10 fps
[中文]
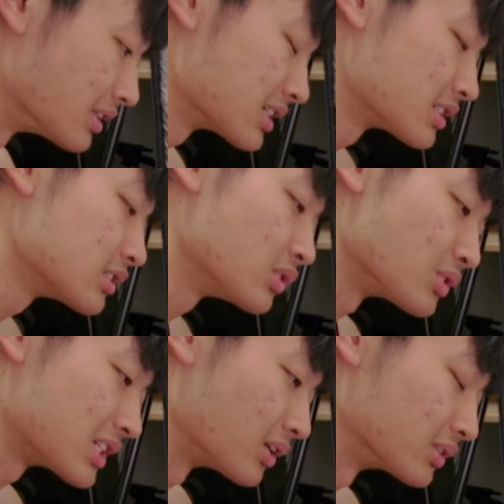像是这种
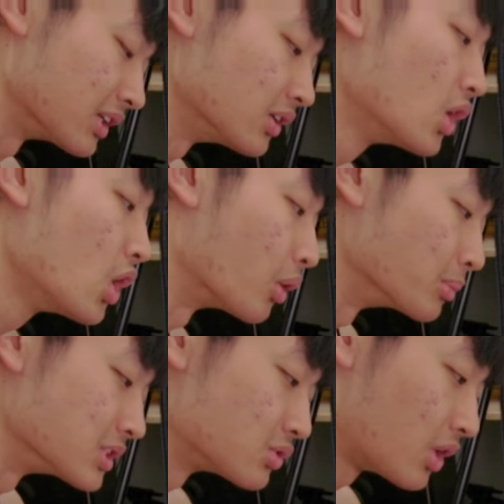小灯，我们
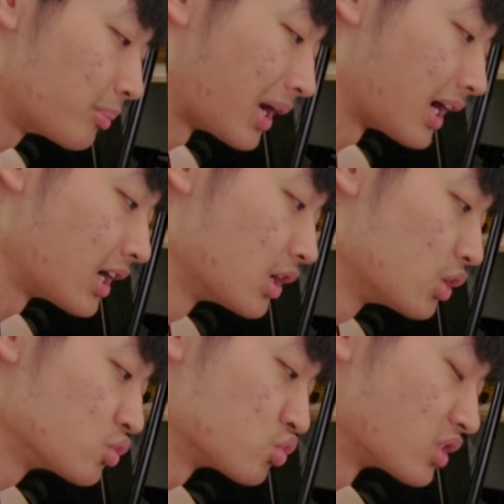只需要把它
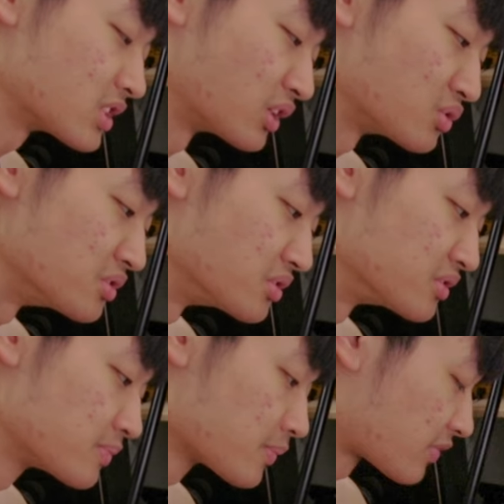装上去，
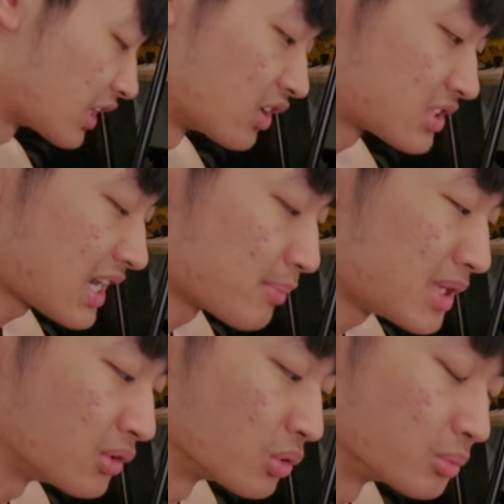然后下
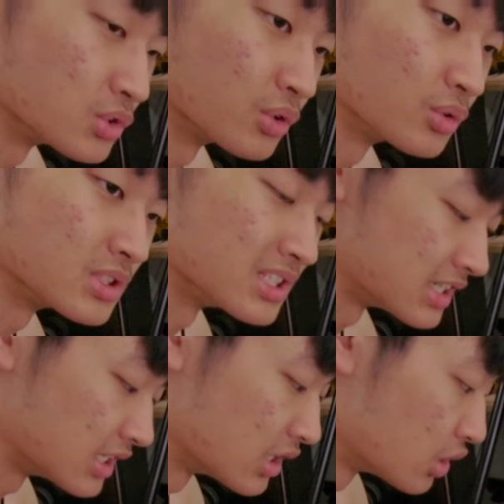面我们就直接